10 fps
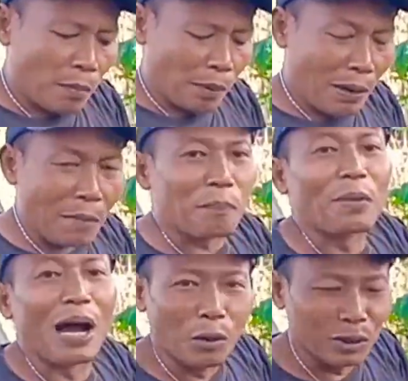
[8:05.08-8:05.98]
memang
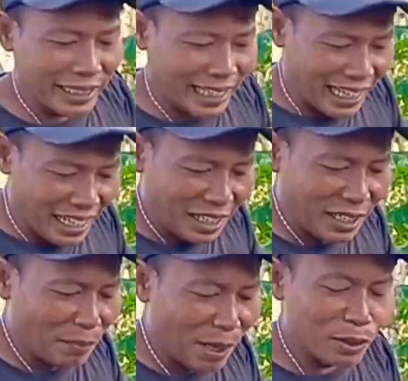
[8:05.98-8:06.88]
bau sih ya
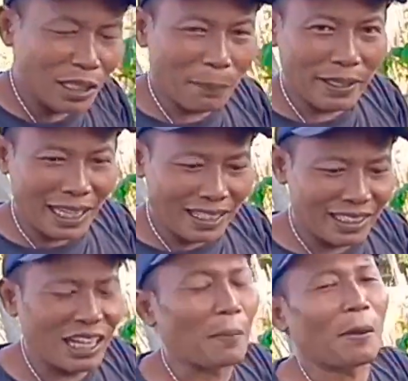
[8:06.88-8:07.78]
bau tapi kan
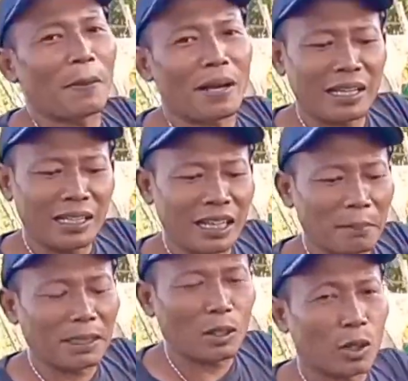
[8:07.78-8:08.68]
nggak apa-apa lah ini
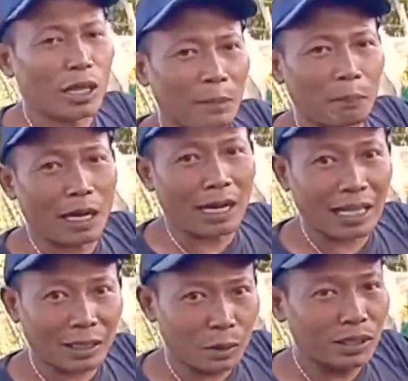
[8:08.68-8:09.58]
namanya organik bukan
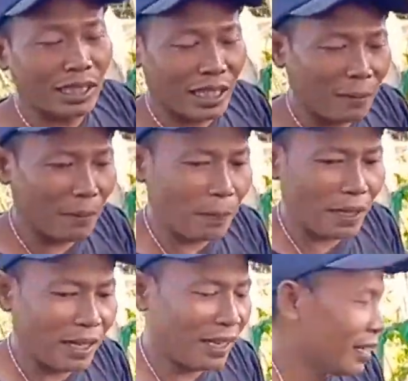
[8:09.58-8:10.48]
racun ya nggak
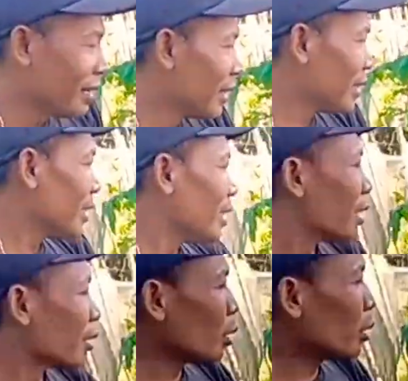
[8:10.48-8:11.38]
apa-apa
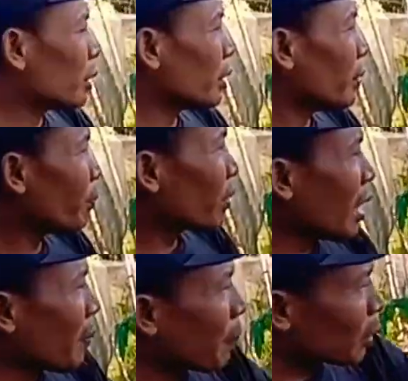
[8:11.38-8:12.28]
terus
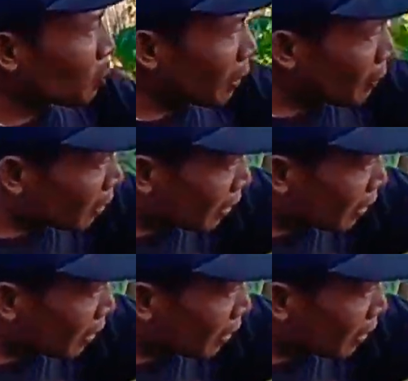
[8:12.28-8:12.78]
pertumbuhan